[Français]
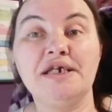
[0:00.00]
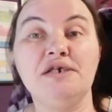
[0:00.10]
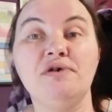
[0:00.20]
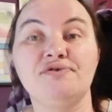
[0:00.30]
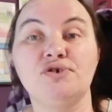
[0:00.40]

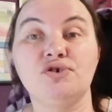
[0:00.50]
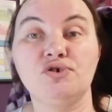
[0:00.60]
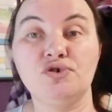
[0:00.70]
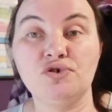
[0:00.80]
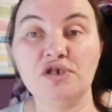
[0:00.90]
qui doivent
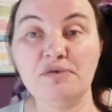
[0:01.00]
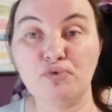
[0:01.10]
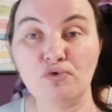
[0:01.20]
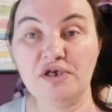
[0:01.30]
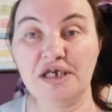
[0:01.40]
se
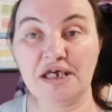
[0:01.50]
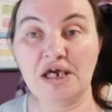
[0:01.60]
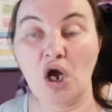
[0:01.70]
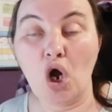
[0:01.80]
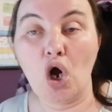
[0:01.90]

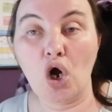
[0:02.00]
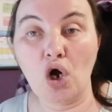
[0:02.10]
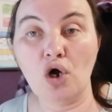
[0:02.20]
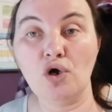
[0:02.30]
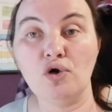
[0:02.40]
débrouiller
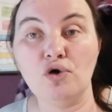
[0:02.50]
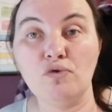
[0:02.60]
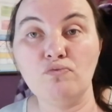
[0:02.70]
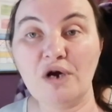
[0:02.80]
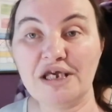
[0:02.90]
en
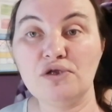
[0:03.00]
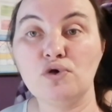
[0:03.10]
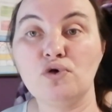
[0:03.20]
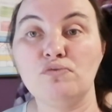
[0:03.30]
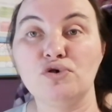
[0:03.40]
euh, moyens de
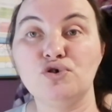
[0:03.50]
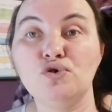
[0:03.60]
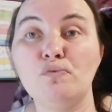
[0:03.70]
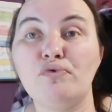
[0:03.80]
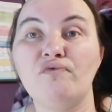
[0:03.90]

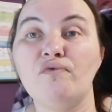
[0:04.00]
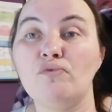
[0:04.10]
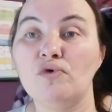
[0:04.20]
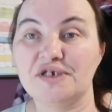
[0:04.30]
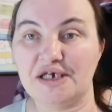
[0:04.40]
locomotion pour vous
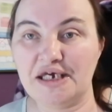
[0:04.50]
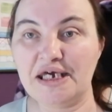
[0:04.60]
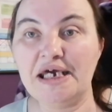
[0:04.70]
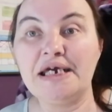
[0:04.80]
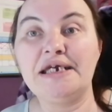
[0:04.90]

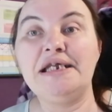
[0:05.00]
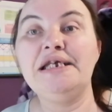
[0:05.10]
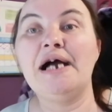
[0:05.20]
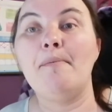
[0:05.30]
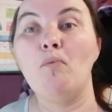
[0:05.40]
montrer
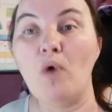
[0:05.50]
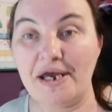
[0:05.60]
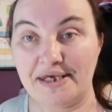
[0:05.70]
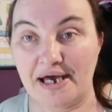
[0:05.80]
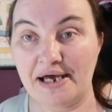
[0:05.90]
qu'il y a
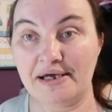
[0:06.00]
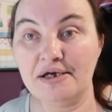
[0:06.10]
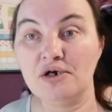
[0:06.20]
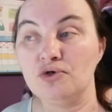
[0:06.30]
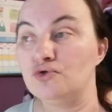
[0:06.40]
moyen
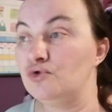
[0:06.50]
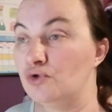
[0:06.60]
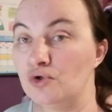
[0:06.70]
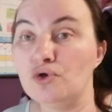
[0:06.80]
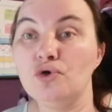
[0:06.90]

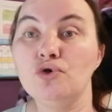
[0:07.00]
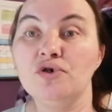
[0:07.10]
de